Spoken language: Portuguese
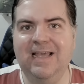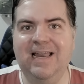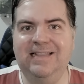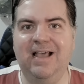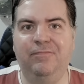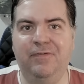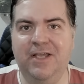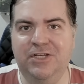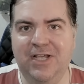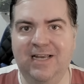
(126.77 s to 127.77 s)
ele
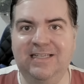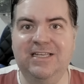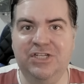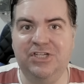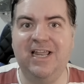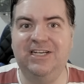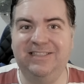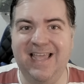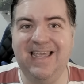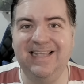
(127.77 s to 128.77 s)
defende eles e diz que
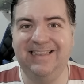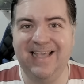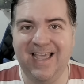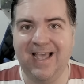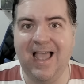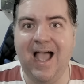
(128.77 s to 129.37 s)
eles têm que ter